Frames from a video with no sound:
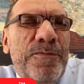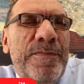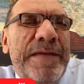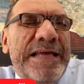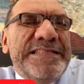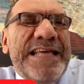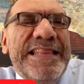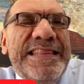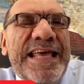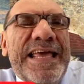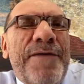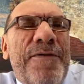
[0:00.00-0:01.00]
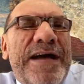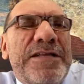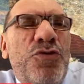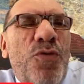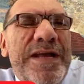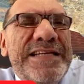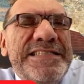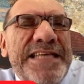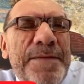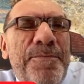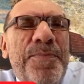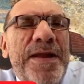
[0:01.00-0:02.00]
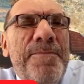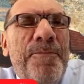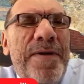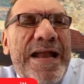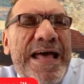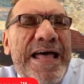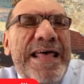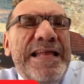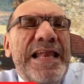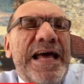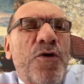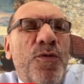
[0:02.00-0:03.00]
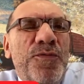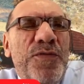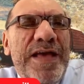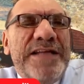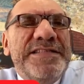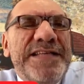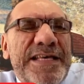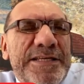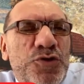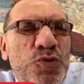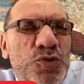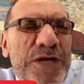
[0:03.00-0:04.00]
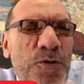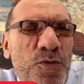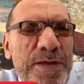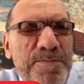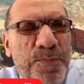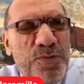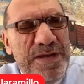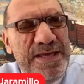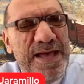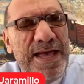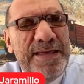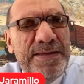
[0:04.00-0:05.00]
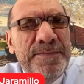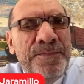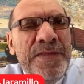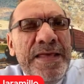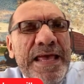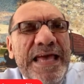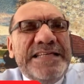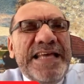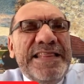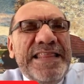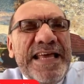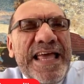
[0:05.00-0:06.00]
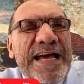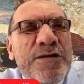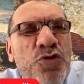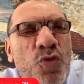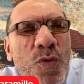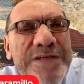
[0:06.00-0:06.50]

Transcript: es gente que va a actuar siempre amparada en la confianza de su segura impunidad. Es gente que actúa